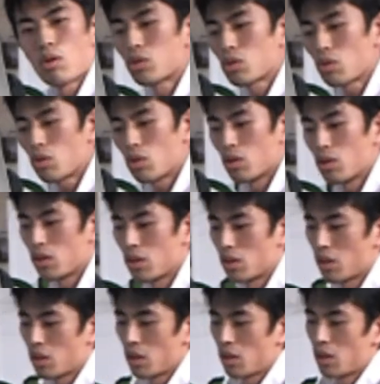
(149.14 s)
すると、
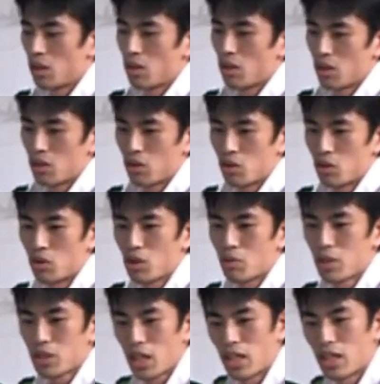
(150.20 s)
動
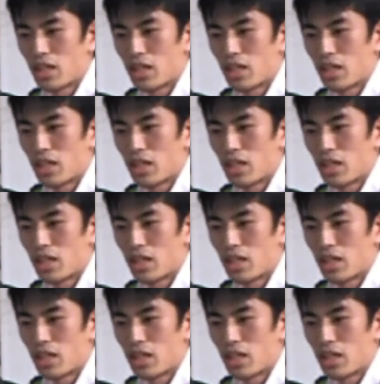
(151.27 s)
けません。